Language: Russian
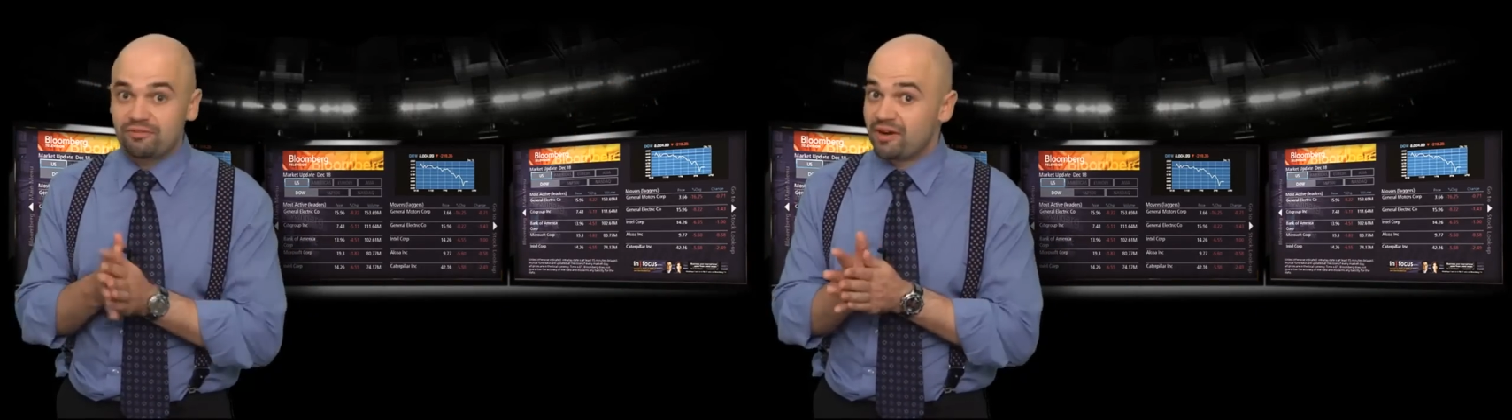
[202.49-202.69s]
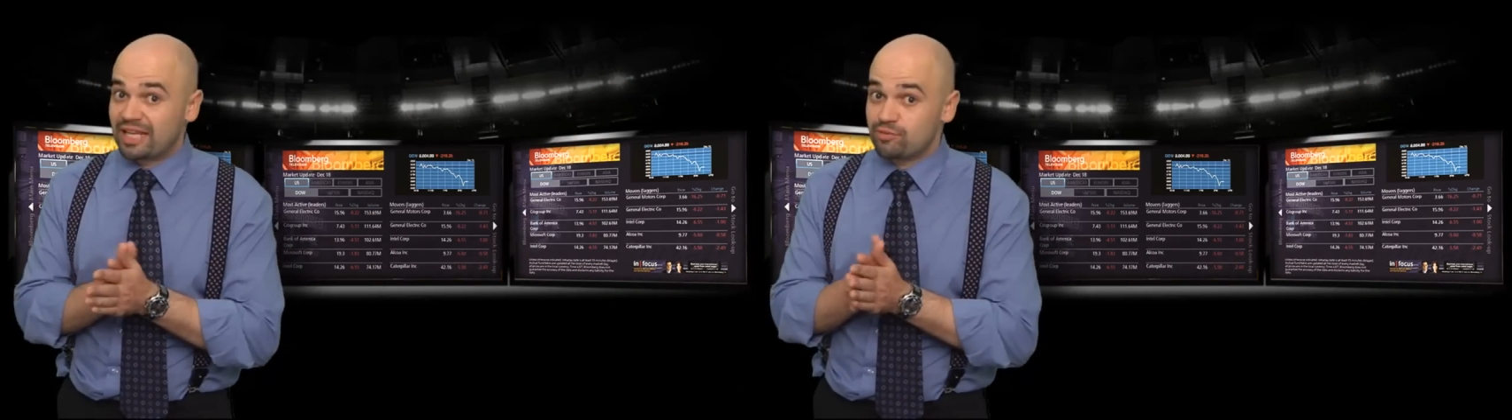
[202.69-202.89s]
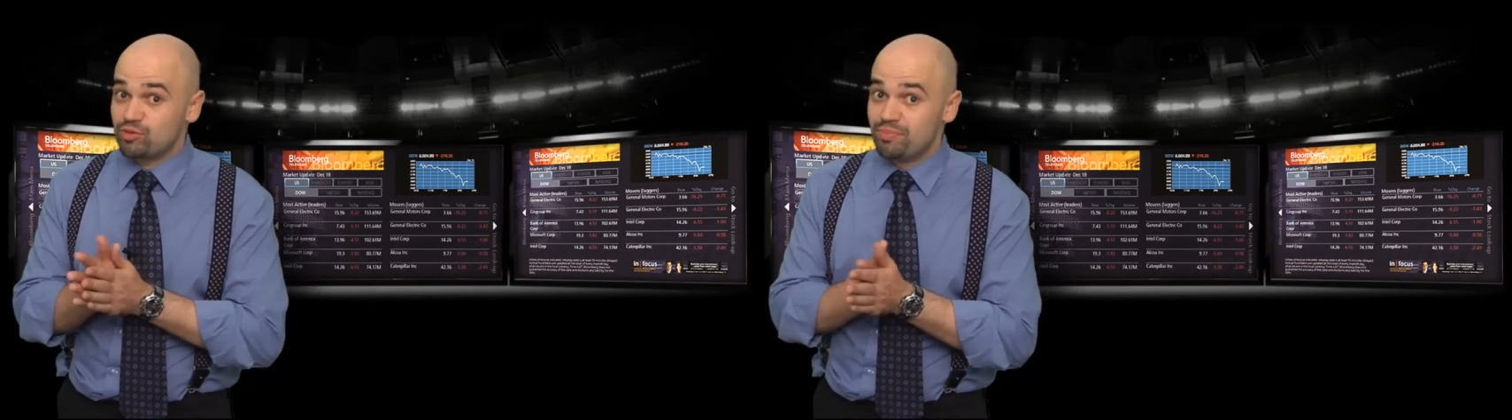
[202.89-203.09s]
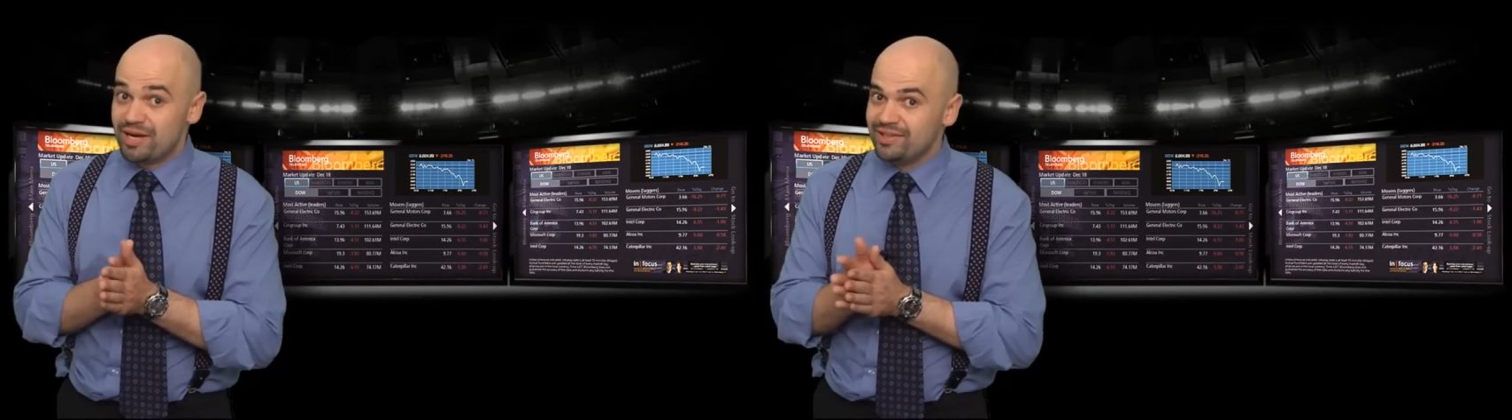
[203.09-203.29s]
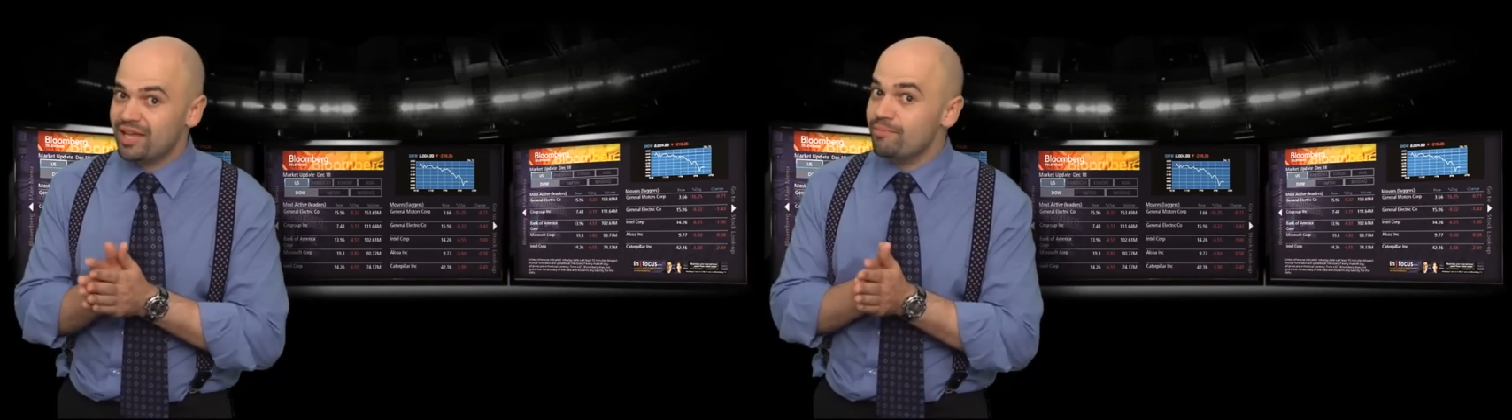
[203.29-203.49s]
Вы когда-нибудь
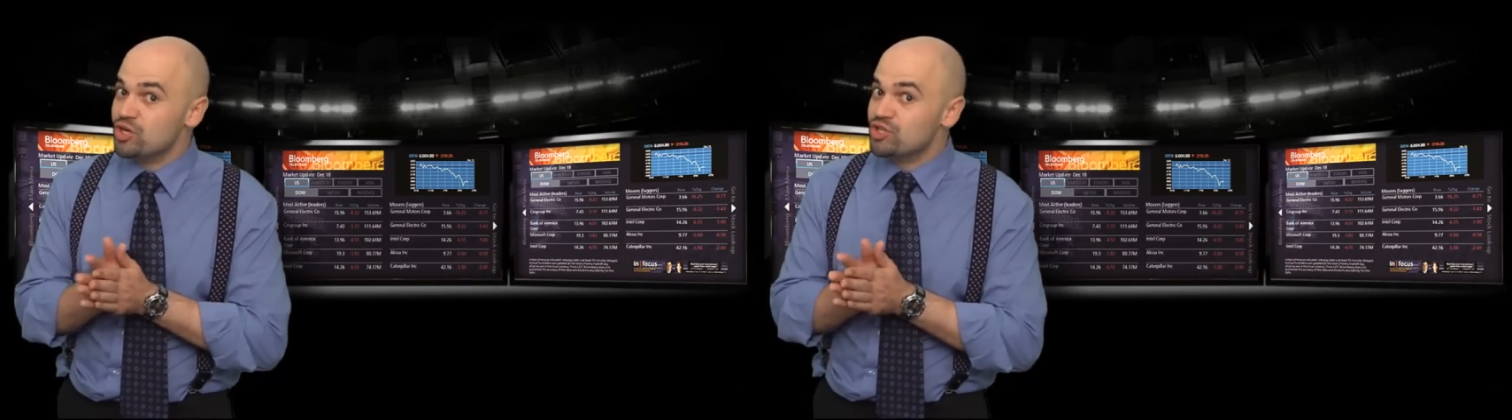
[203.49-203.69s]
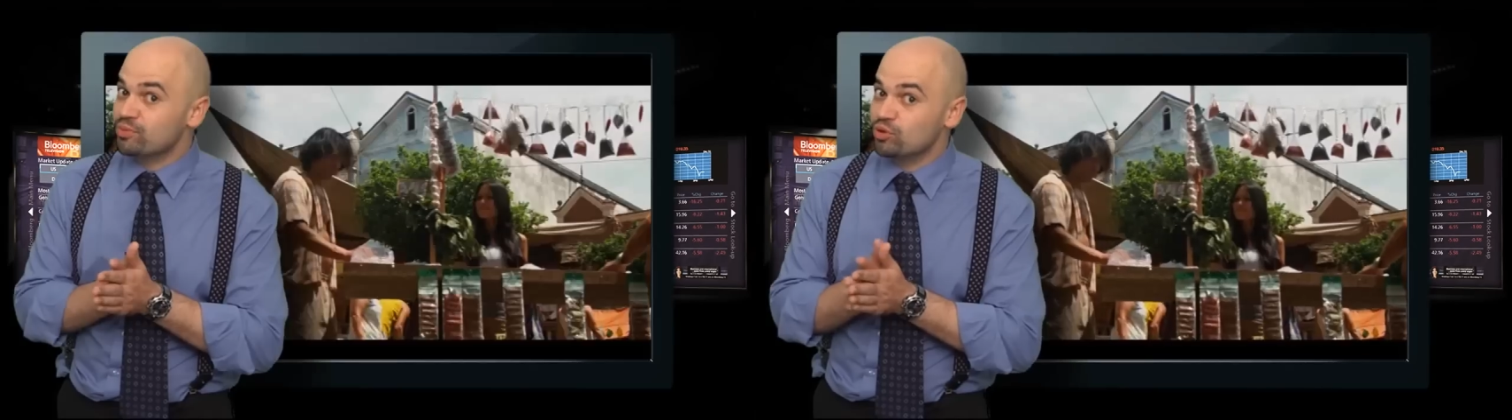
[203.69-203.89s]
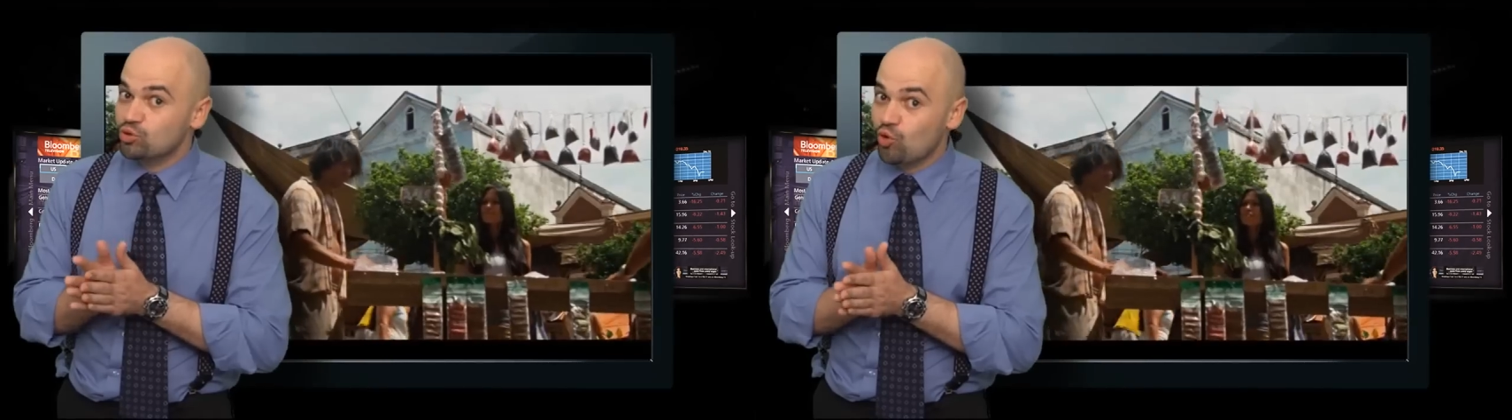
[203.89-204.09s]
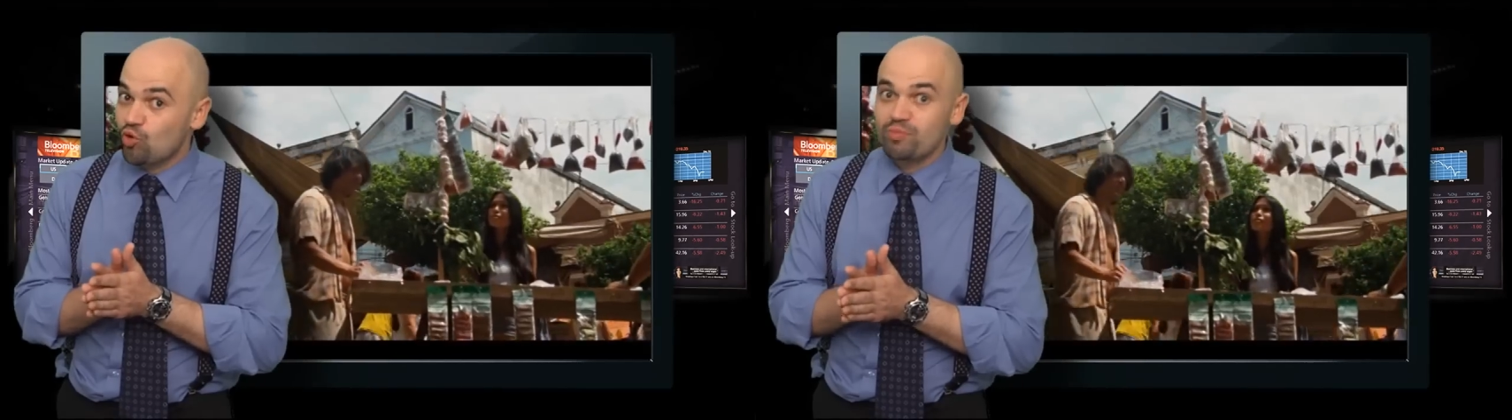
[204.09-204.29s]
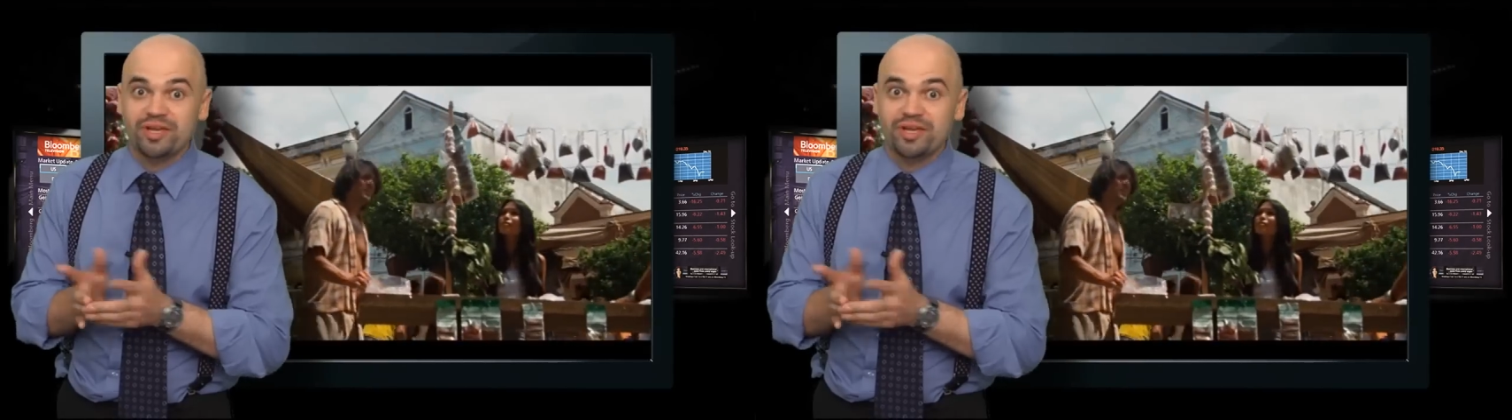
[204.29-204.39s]
были на обычном продуктовом